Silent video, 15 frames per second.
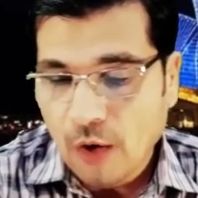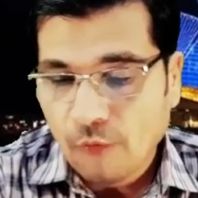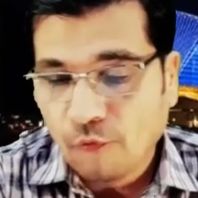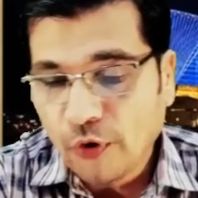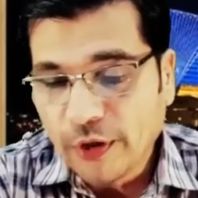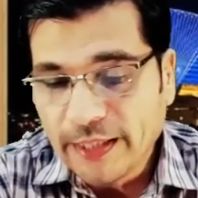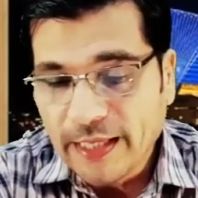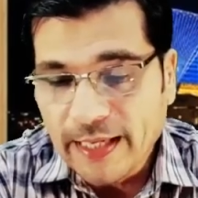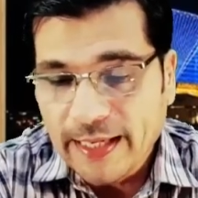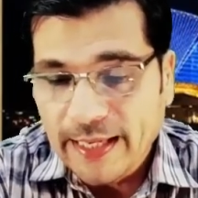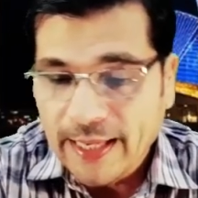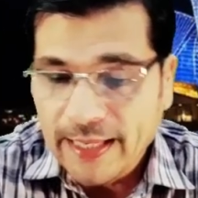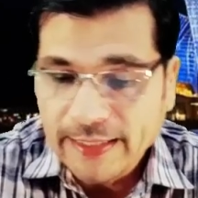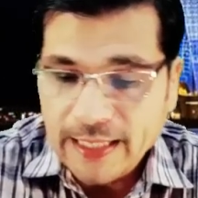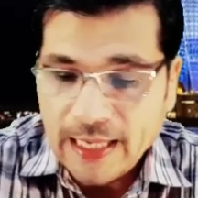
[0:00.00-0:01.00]
वो ये
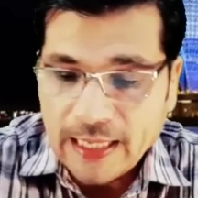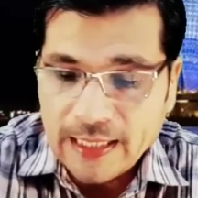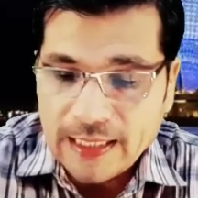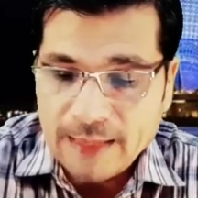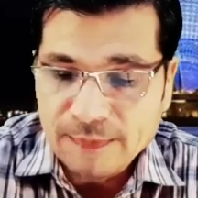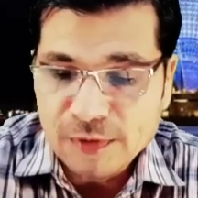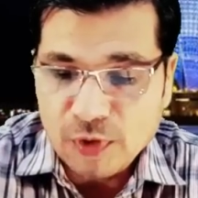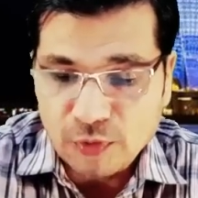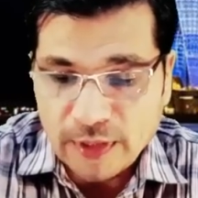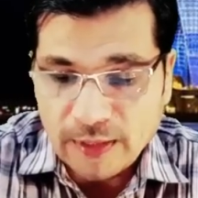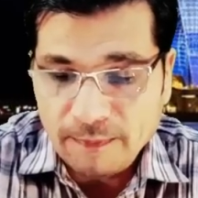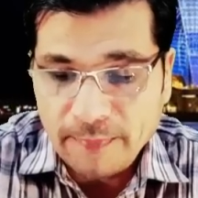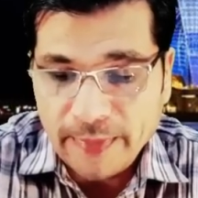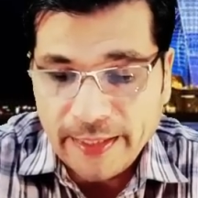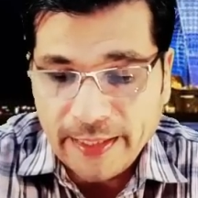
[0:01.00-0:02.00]
है कि अगर आप सऊदी अरब
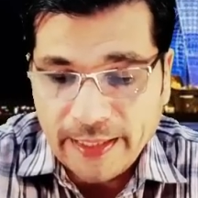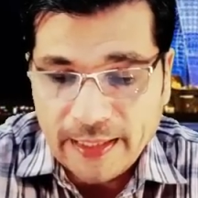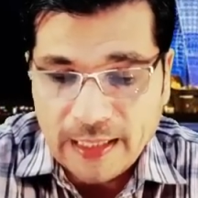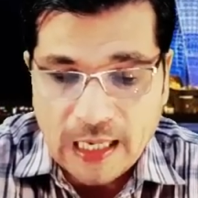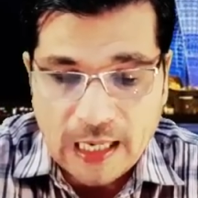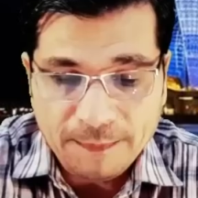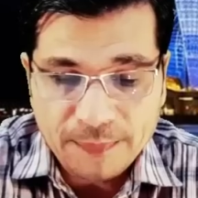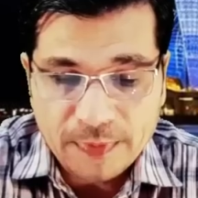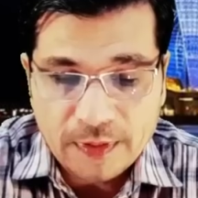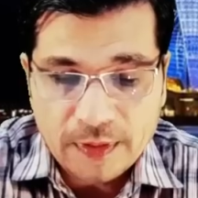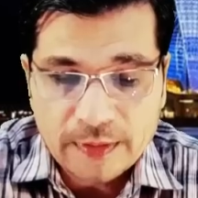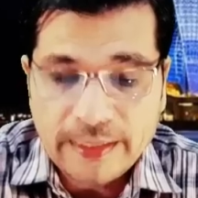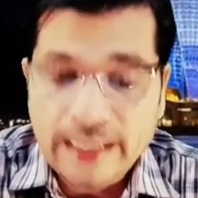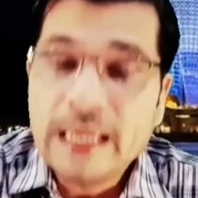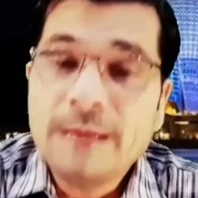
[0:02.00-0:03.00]
में हैं आप
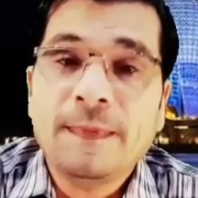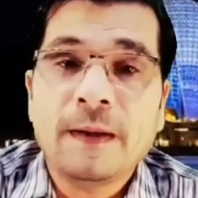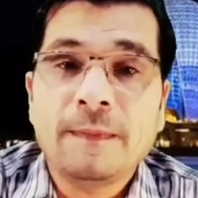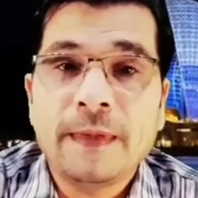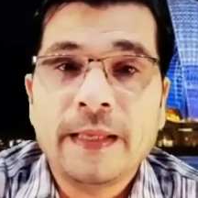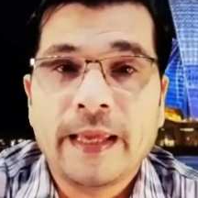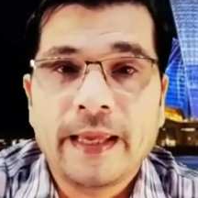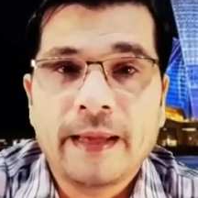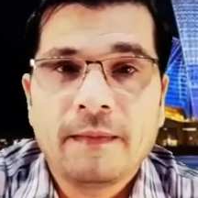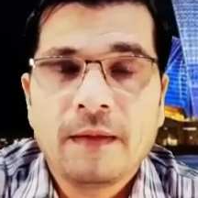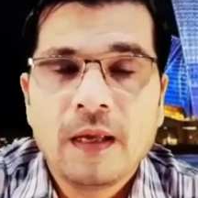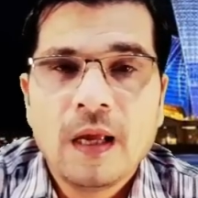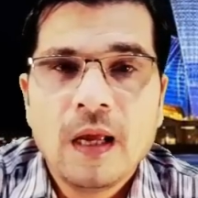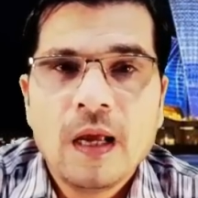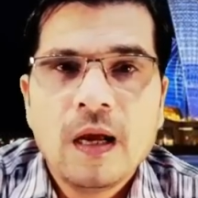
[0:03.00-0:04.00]
कहीं पर भी हैं
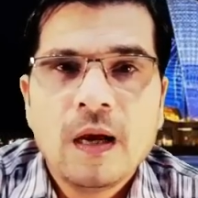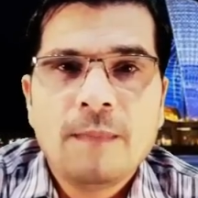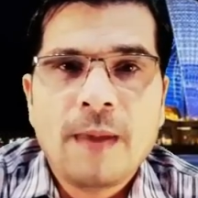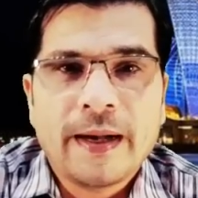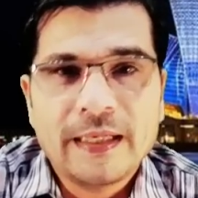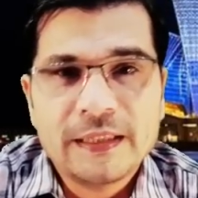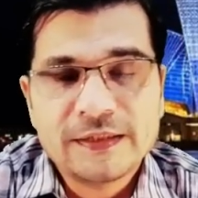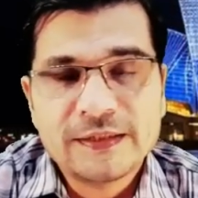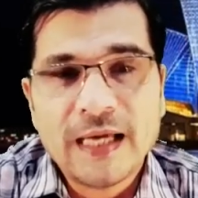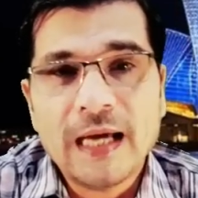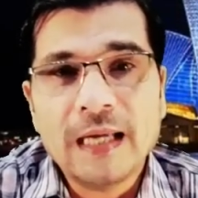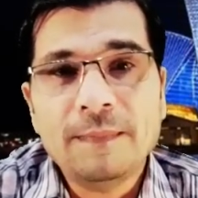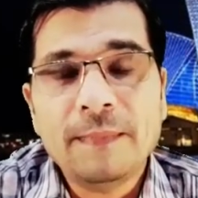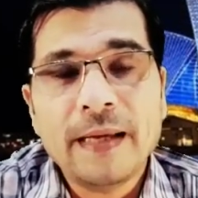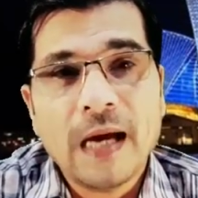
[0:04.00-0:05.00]
पाकिस्तान
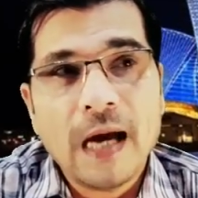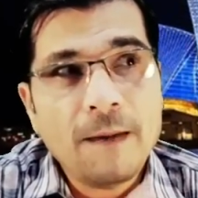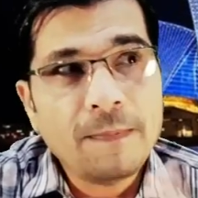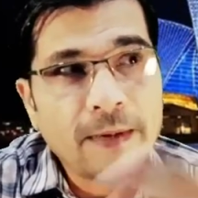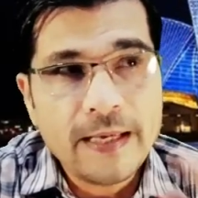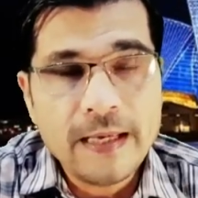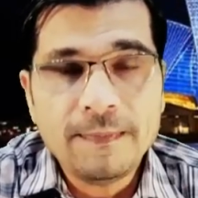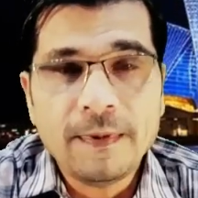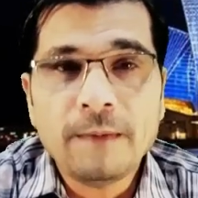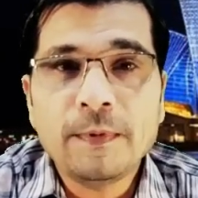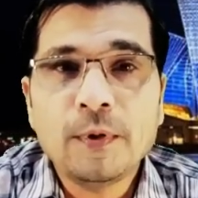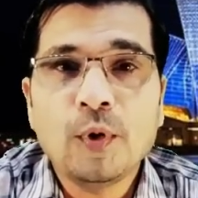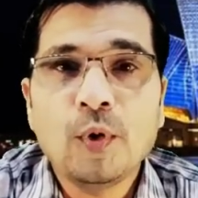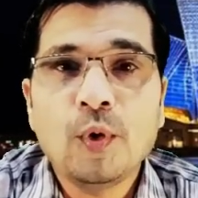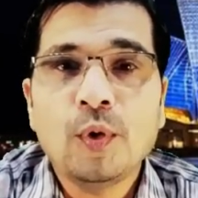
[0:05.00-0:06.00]
में आप कहीं पर भी
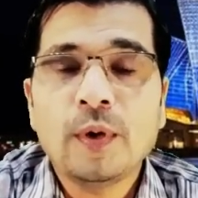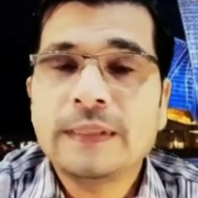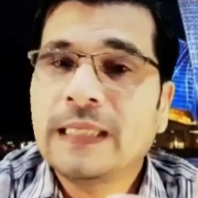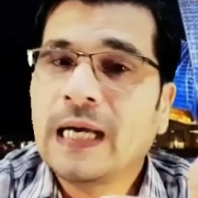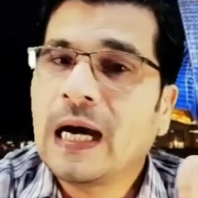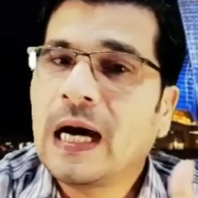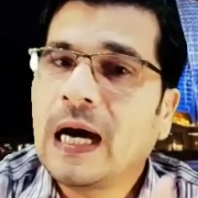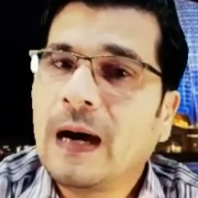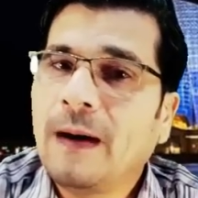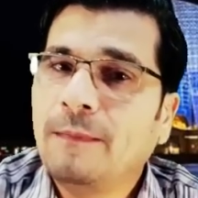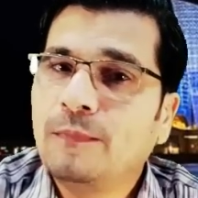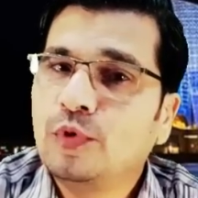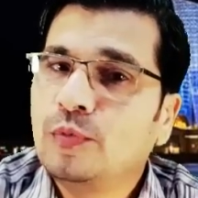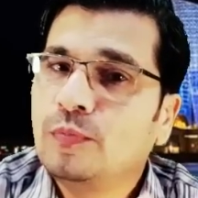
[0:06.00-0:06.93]
हों या आप